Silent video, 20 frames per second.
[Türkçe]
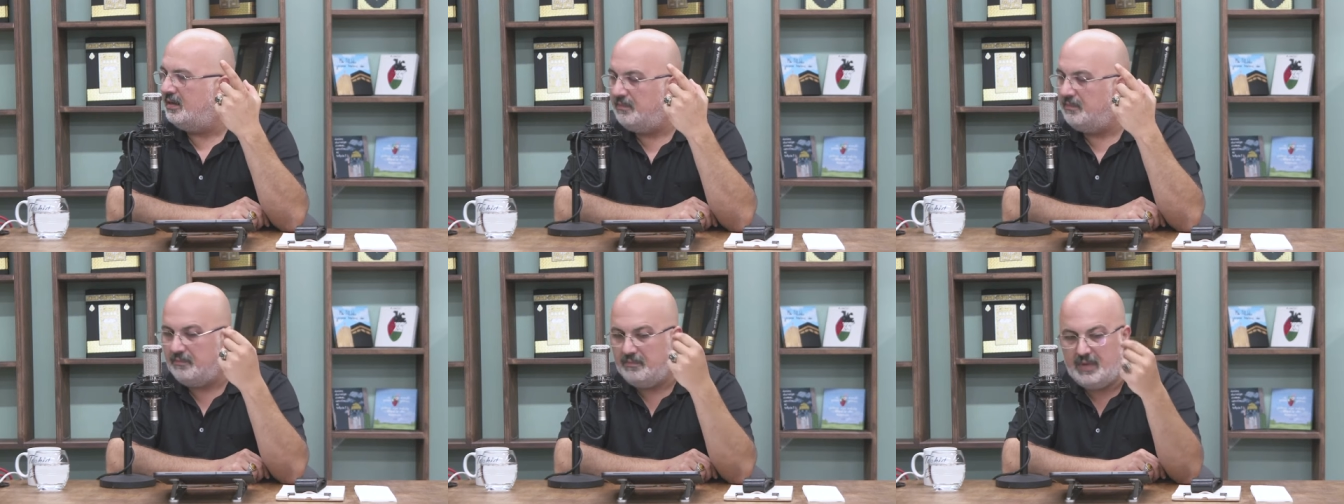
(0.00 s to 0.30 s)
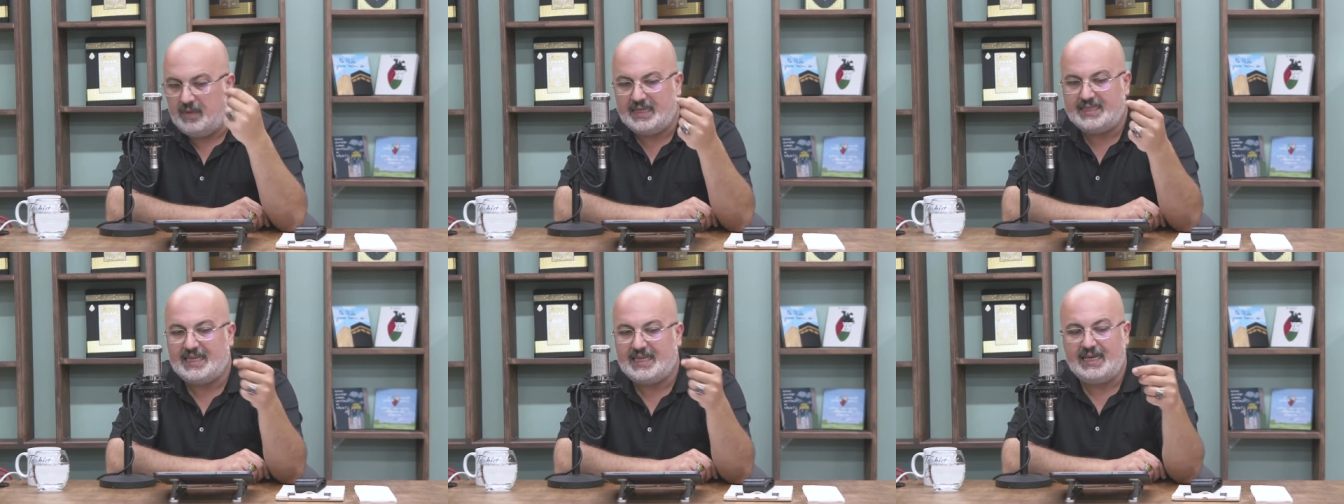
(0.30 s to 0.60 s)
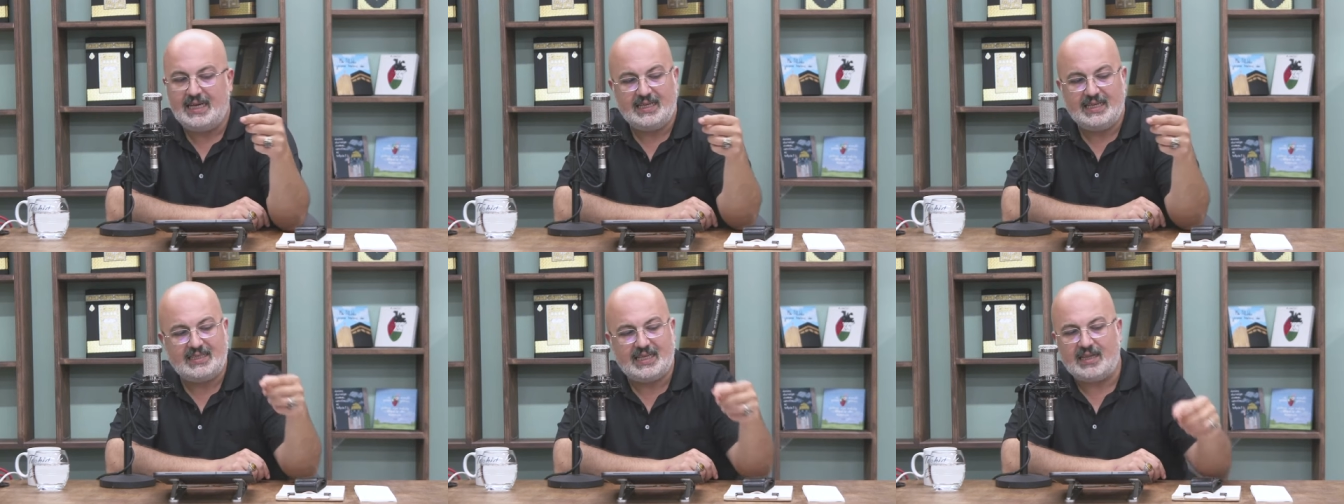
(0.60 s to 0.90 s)

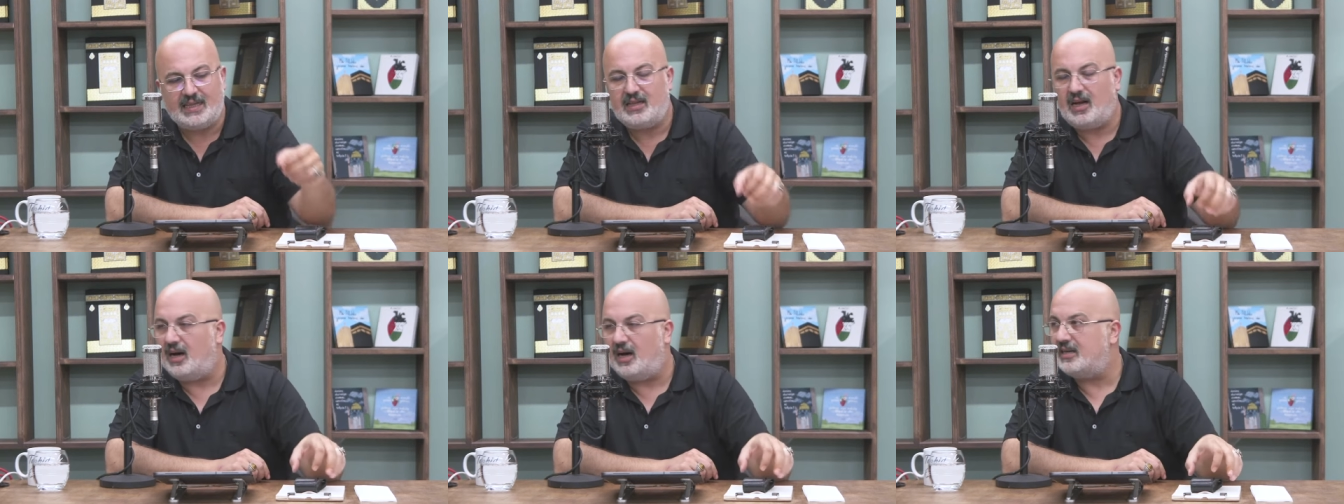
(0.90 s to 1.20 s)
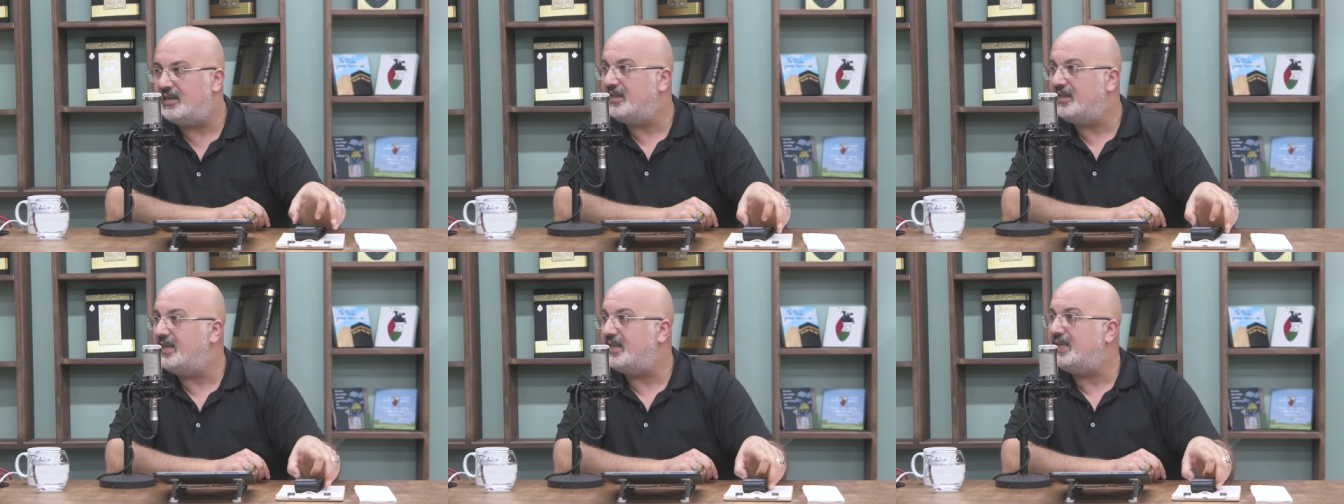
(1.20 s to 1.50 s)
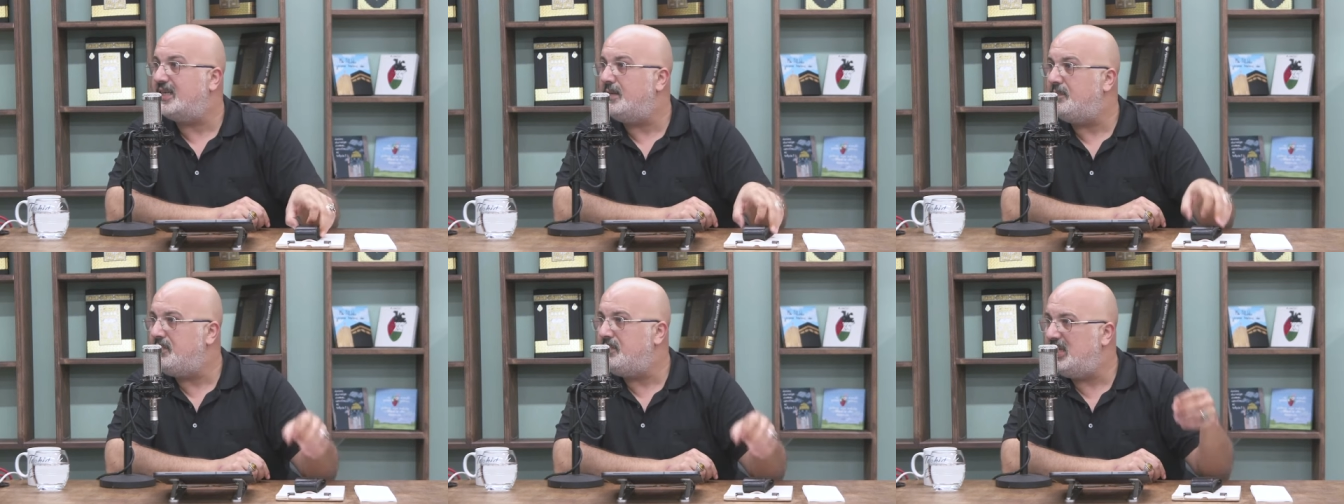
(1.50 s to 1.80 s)
Mesele sen
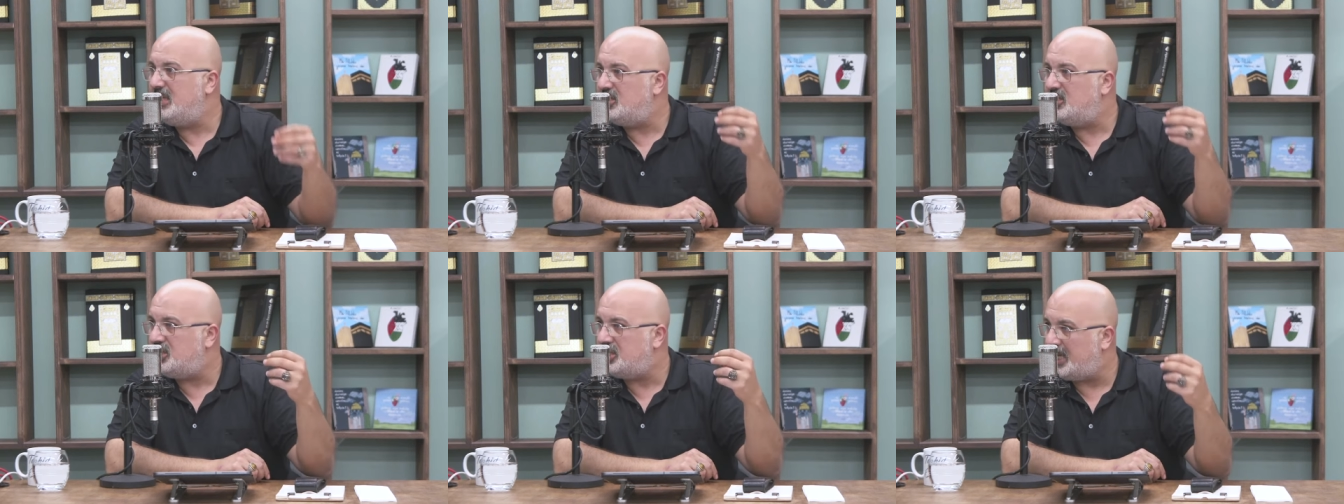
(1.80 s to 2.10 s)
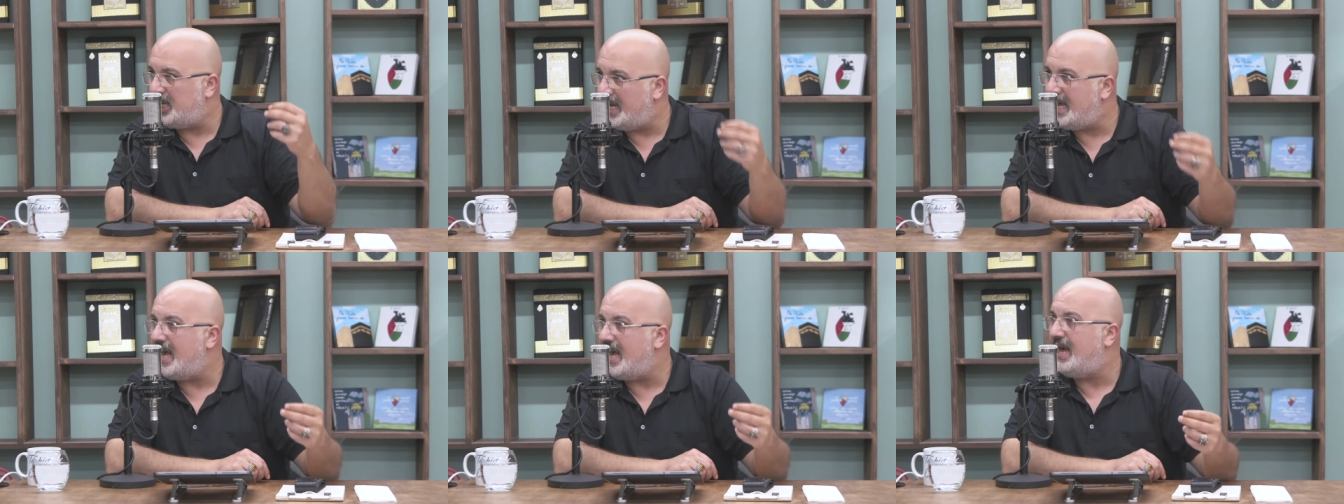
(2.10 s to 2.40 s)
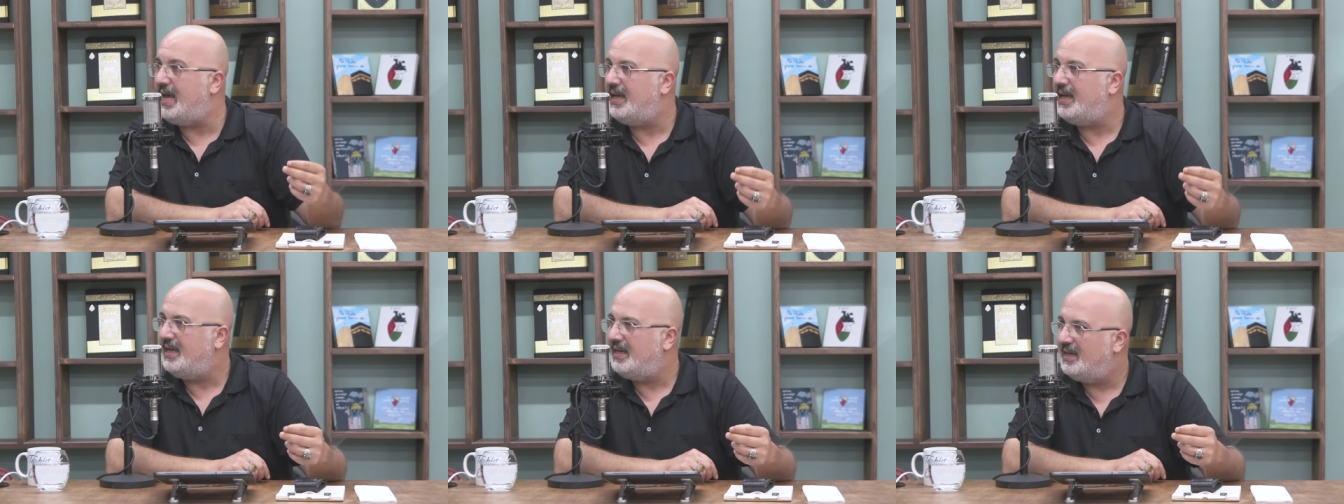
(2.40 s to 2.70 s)
aradaki bir
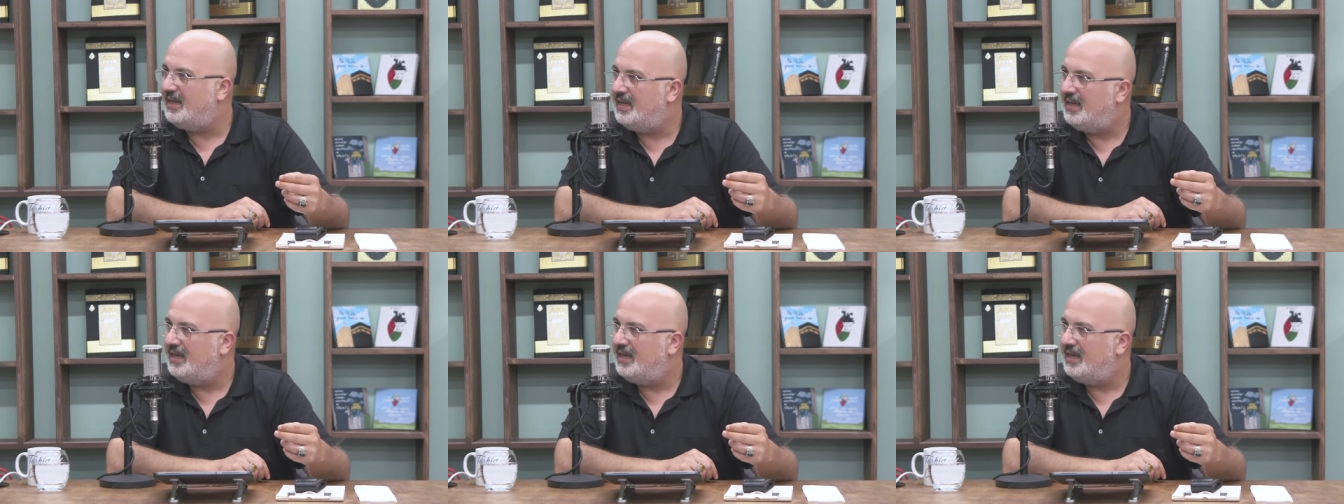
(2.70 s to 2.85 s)
şeye